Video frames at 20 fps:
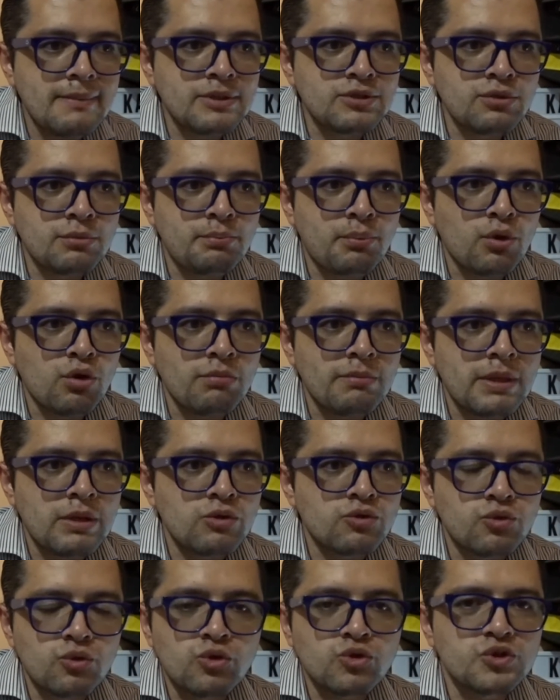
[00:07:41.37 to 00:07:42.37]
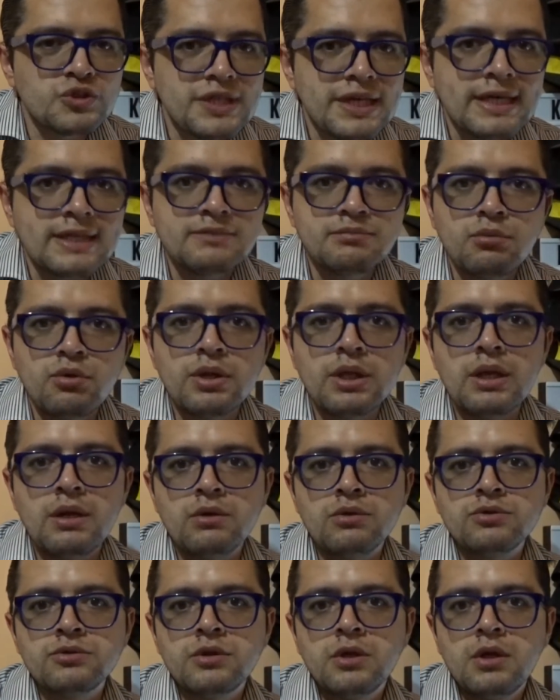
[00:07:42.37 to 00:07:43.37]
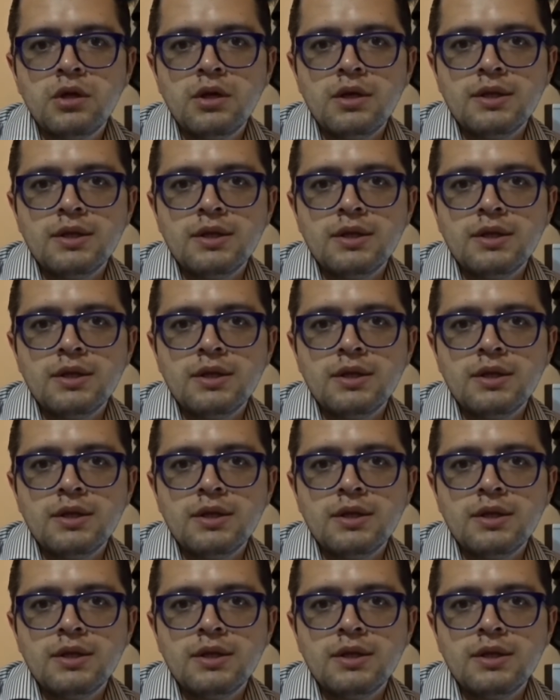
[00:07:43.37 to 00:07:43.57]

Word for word: he visto por lo menos unos 10 modelos